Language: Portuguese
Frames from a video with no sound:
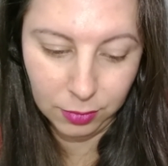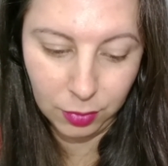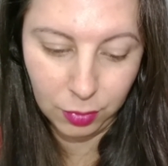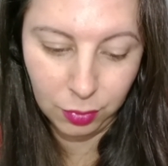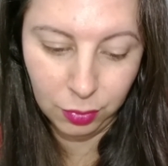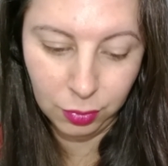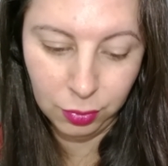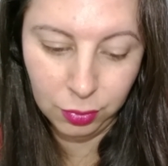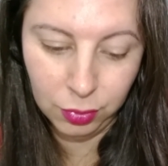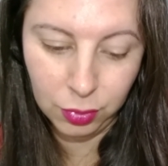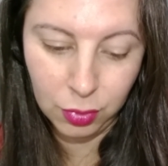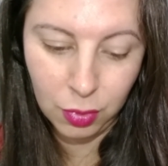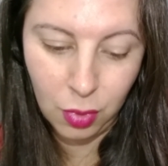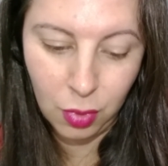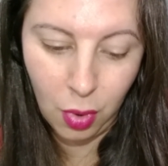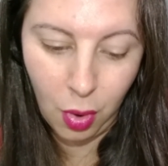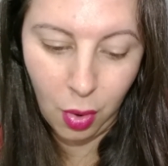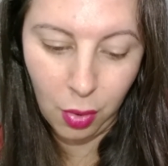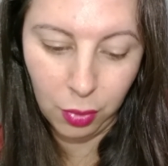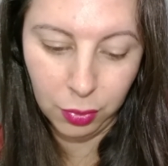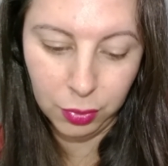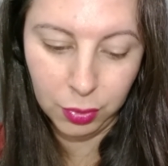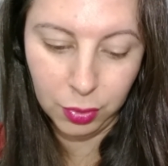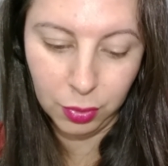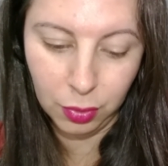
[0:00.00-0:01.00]
um do
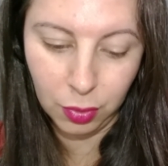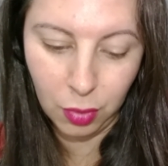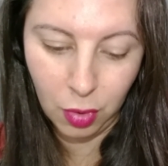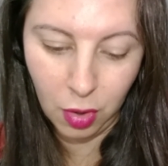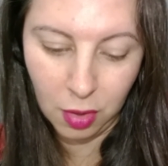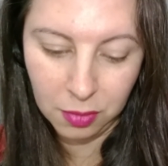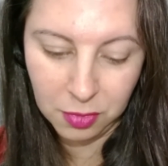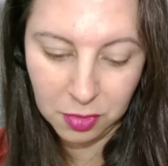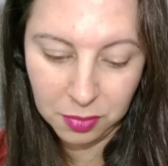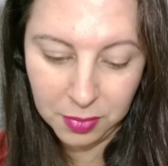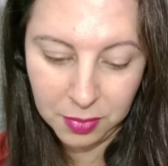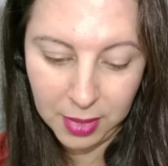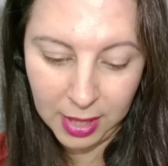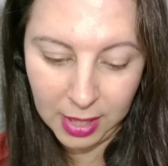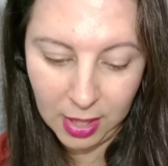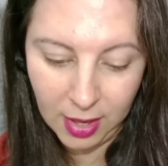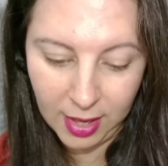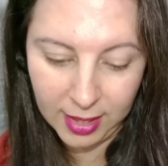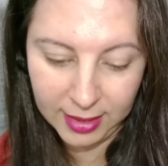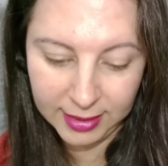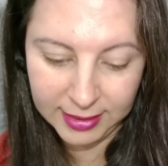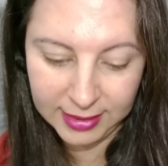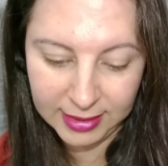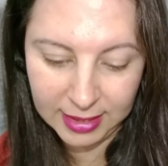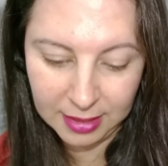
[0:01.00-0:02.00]
outro como
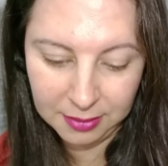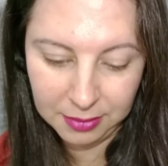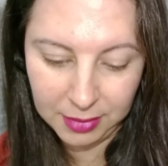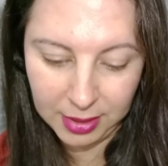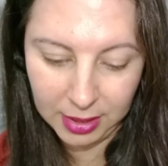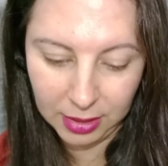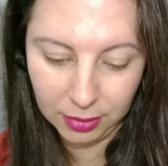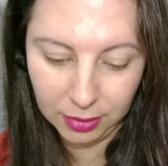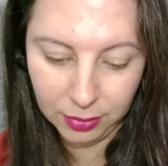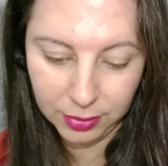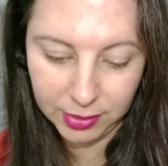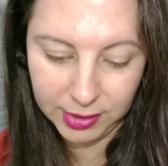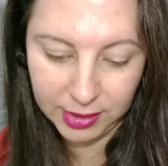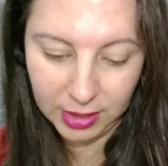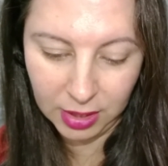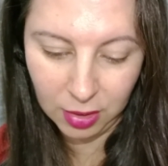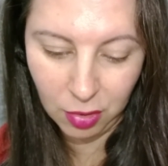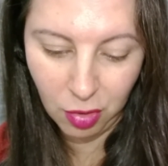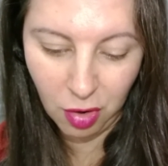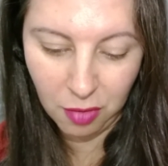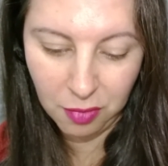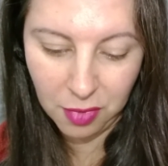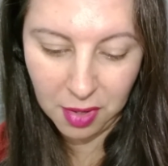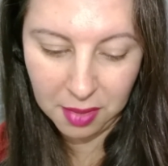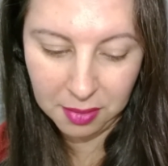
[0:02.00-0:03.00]
melhores amigos e
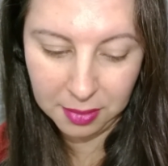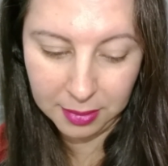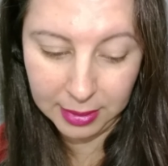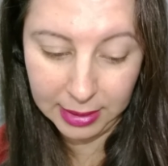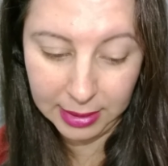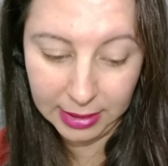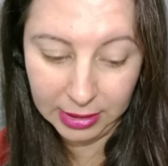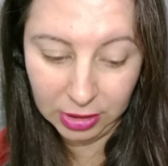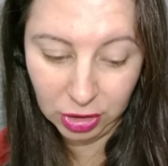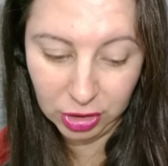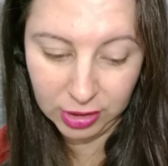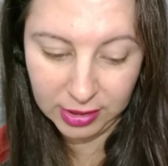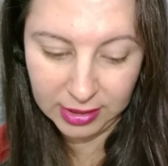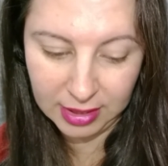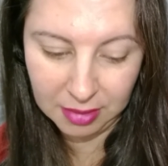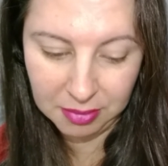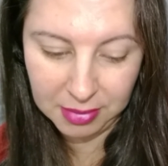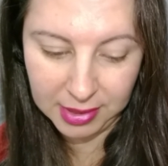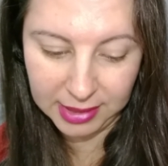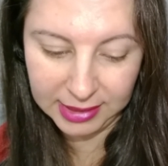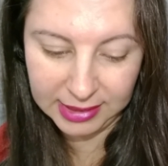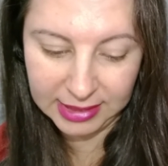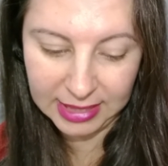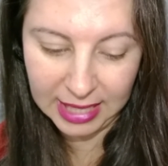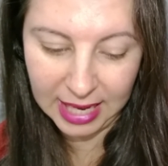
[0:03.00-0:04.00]
como amantes é
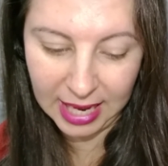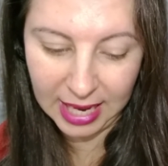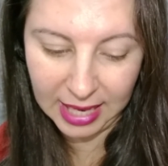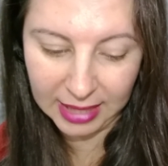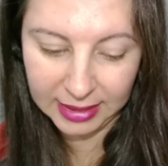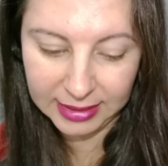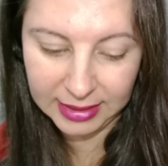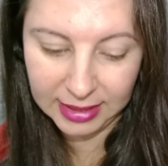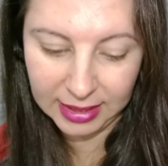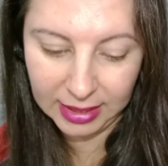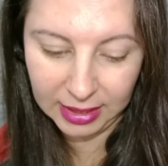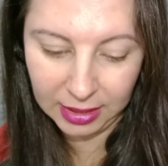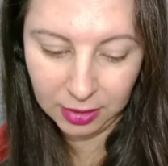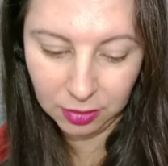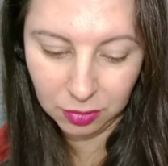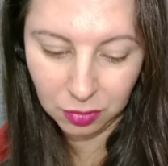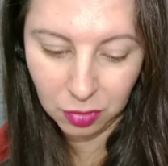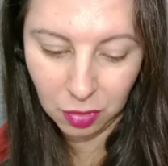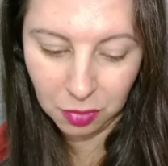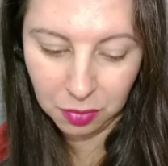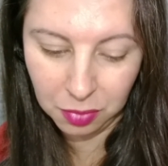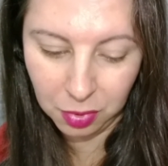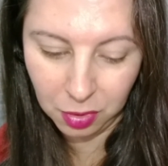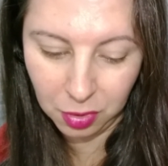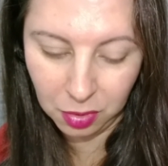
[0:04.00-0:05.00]
baseada em um
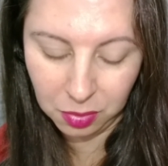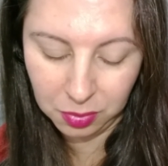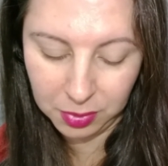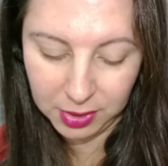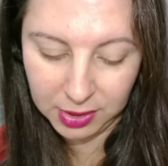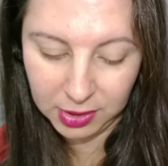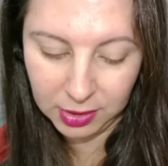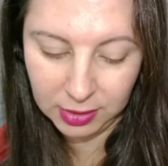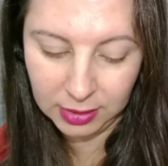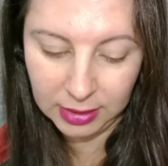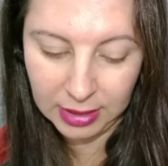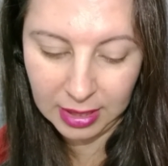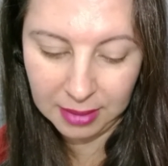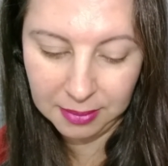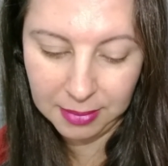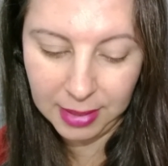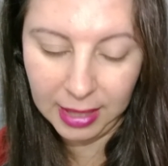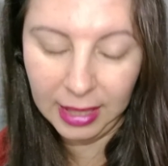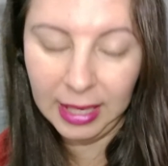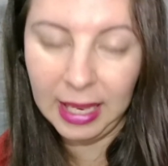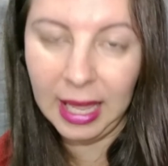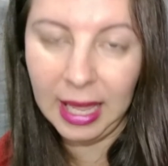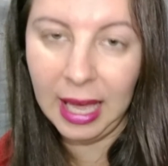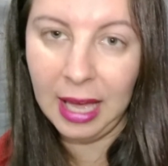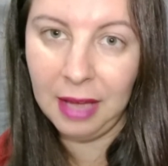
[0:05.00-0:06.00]
compromisso
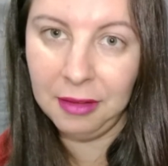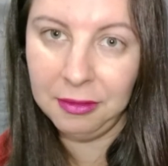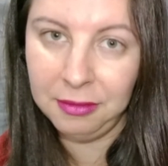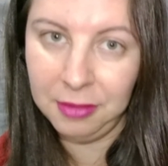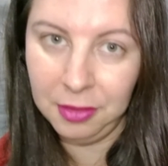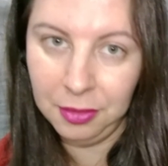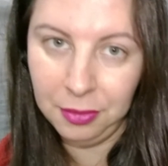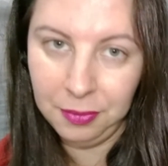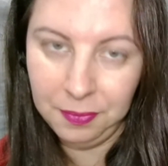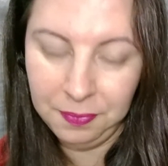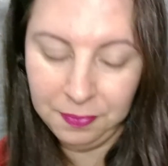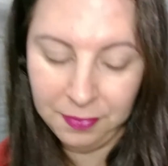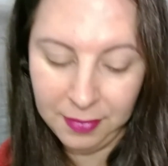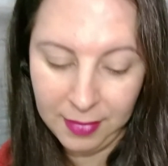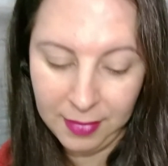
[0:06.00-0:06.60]
inabalável,